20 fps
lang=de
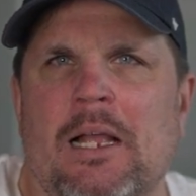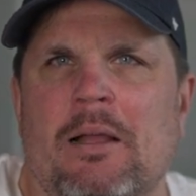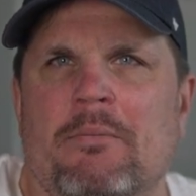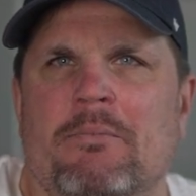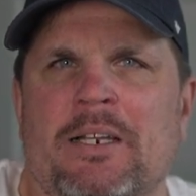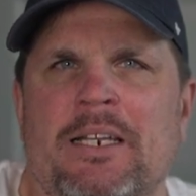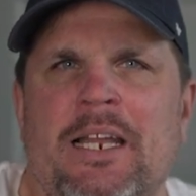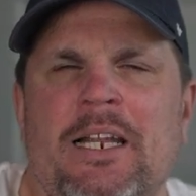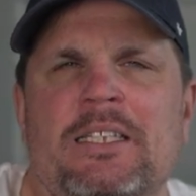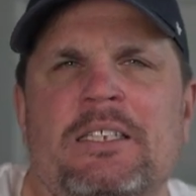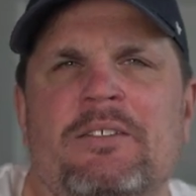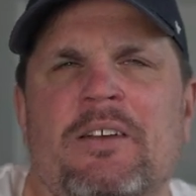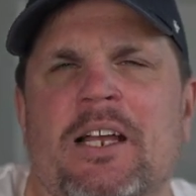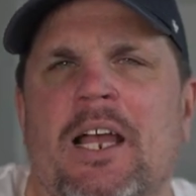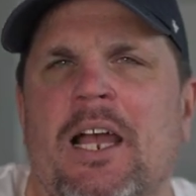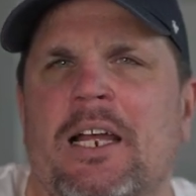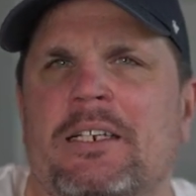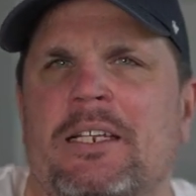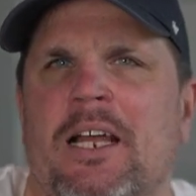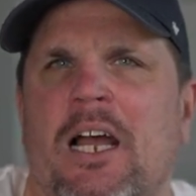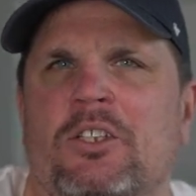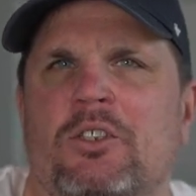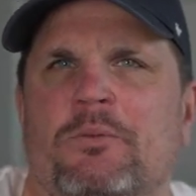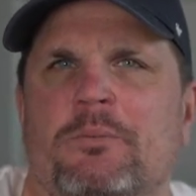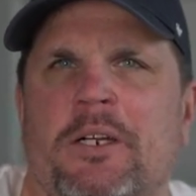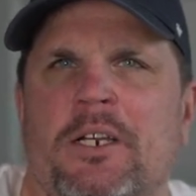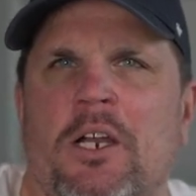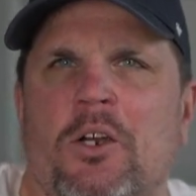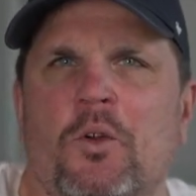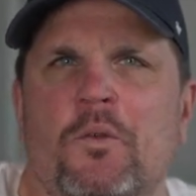Man nennt zwar kein Datum
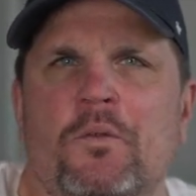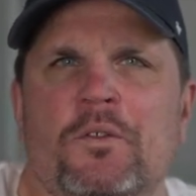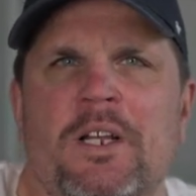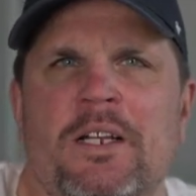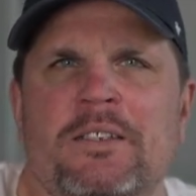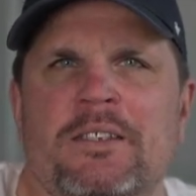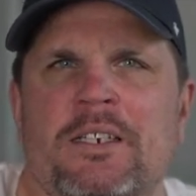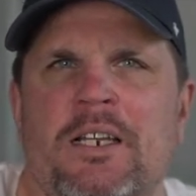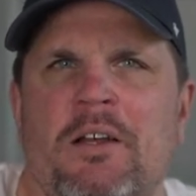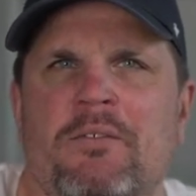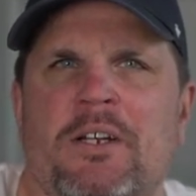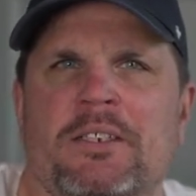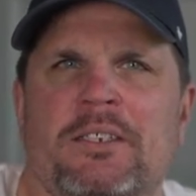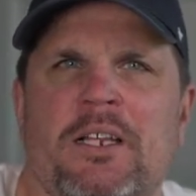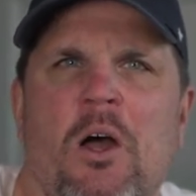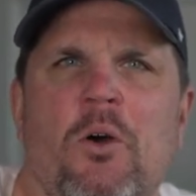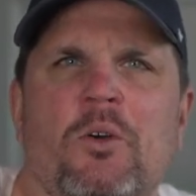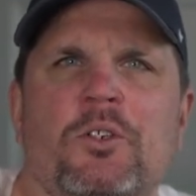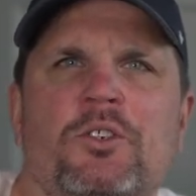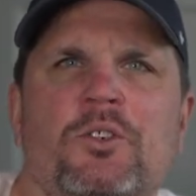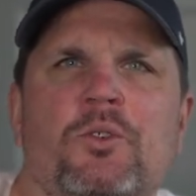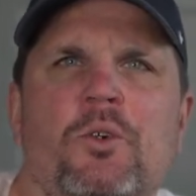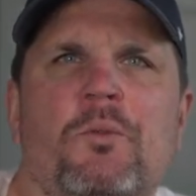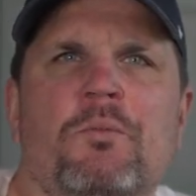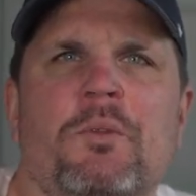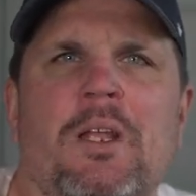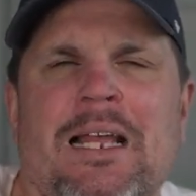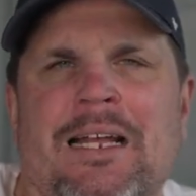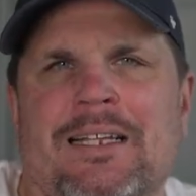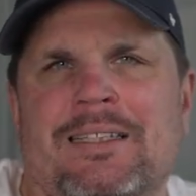bei der Lufthansa, da war es auch so,
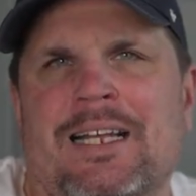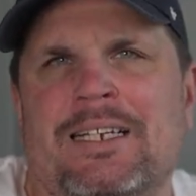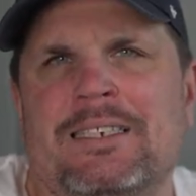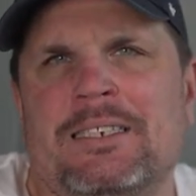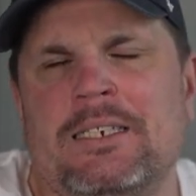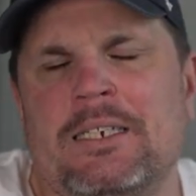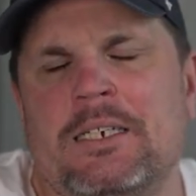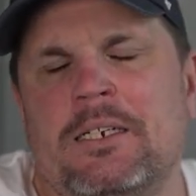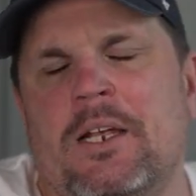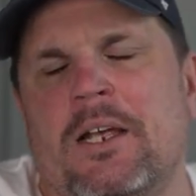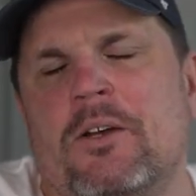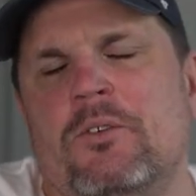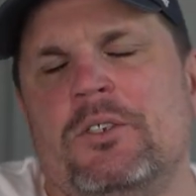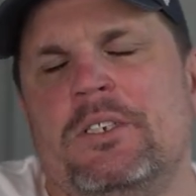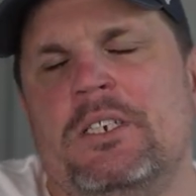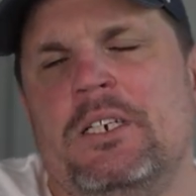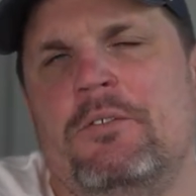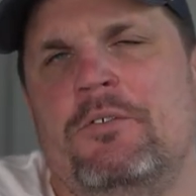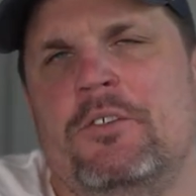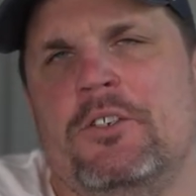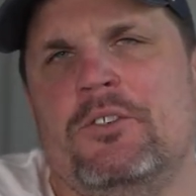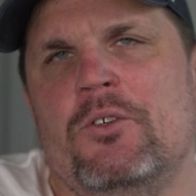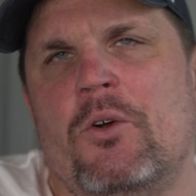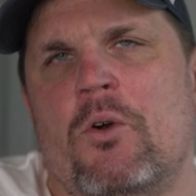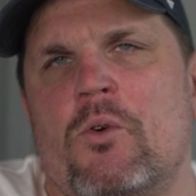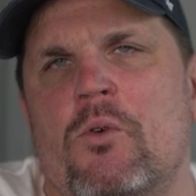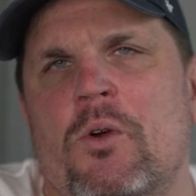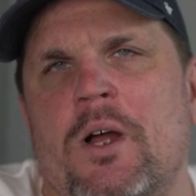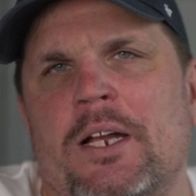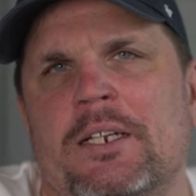dass die
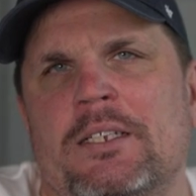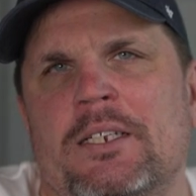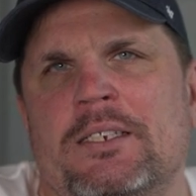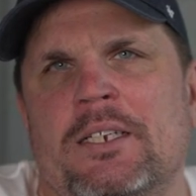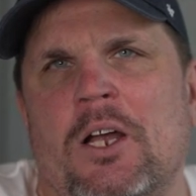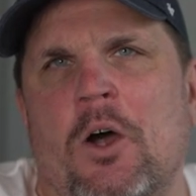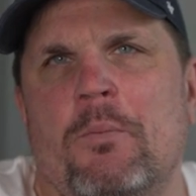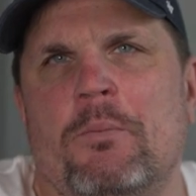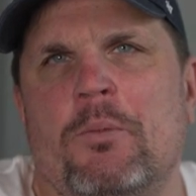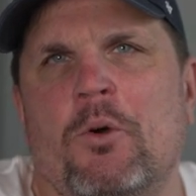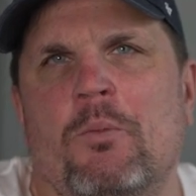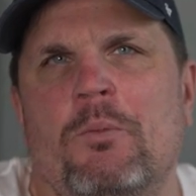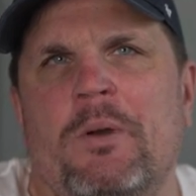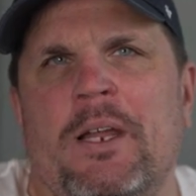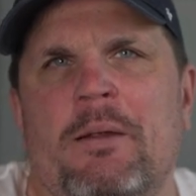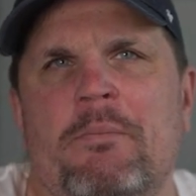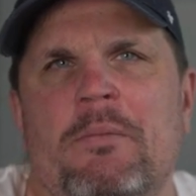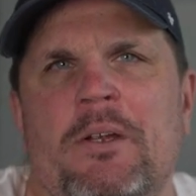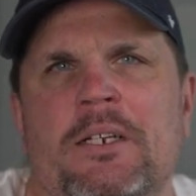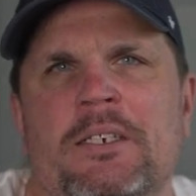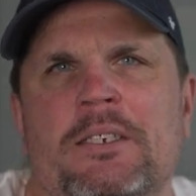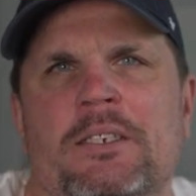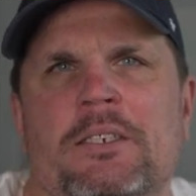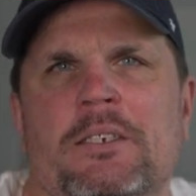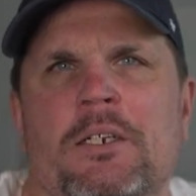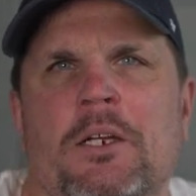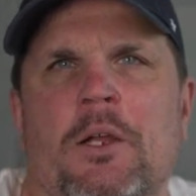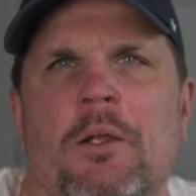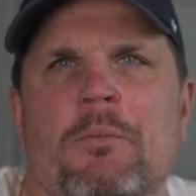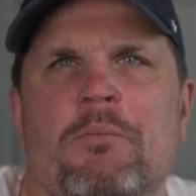Kerosinversorgung halt das Hauptproblem
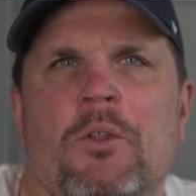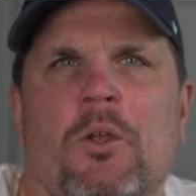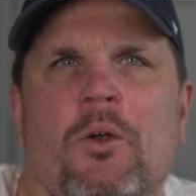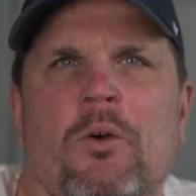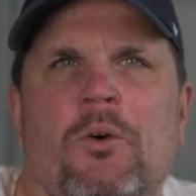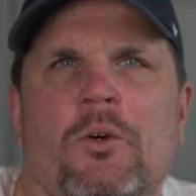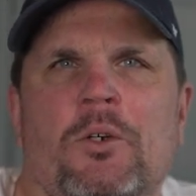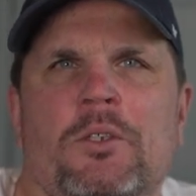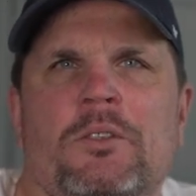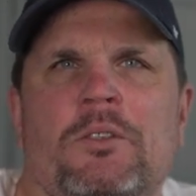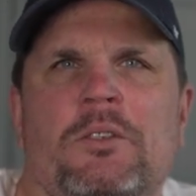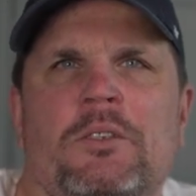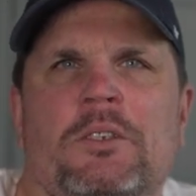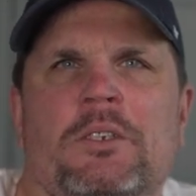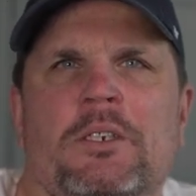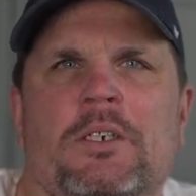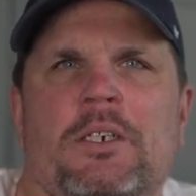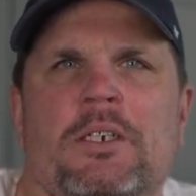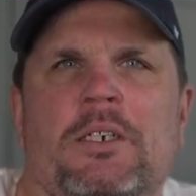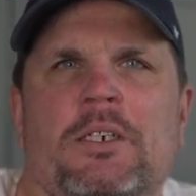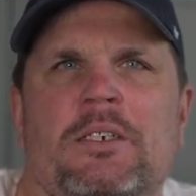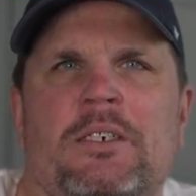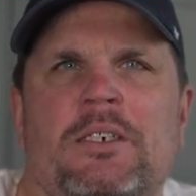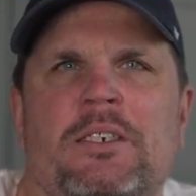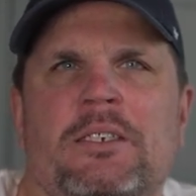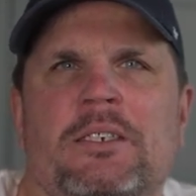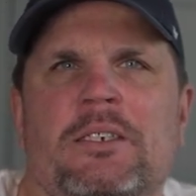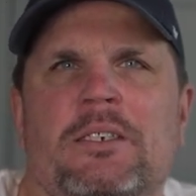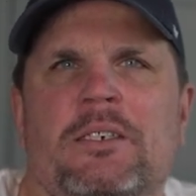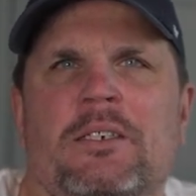ist und äh,
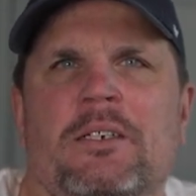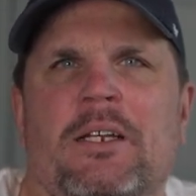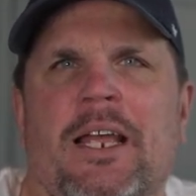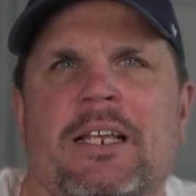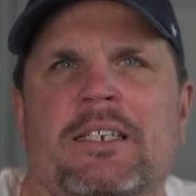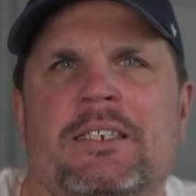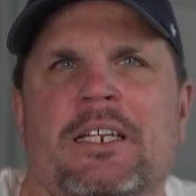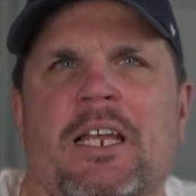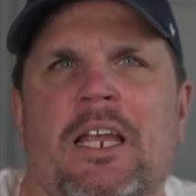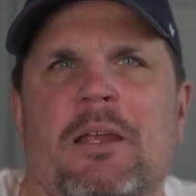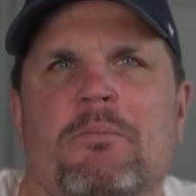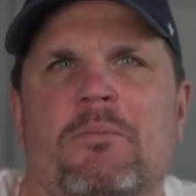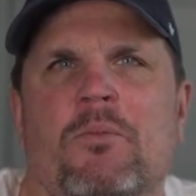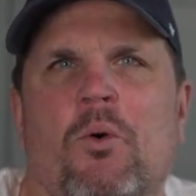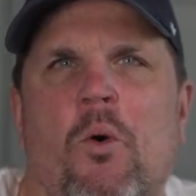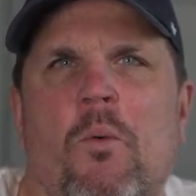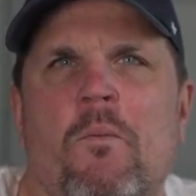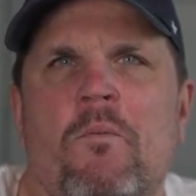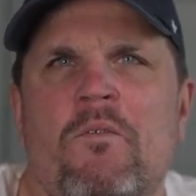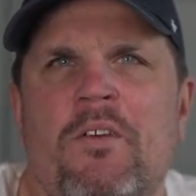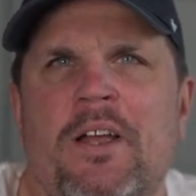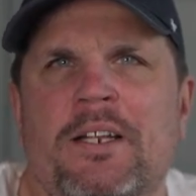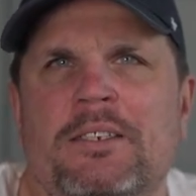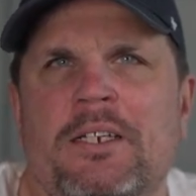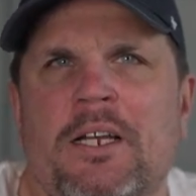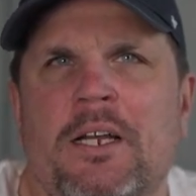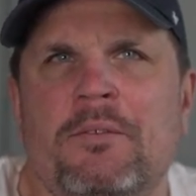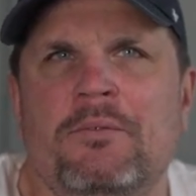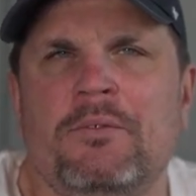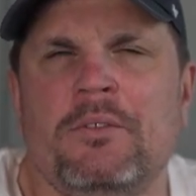diese extremen
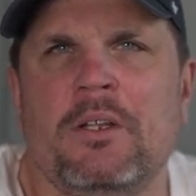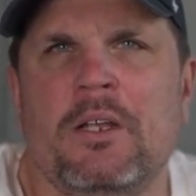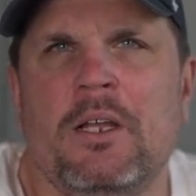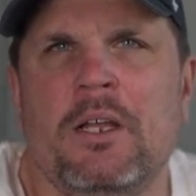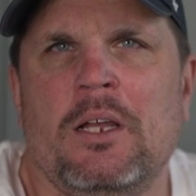Umwetter.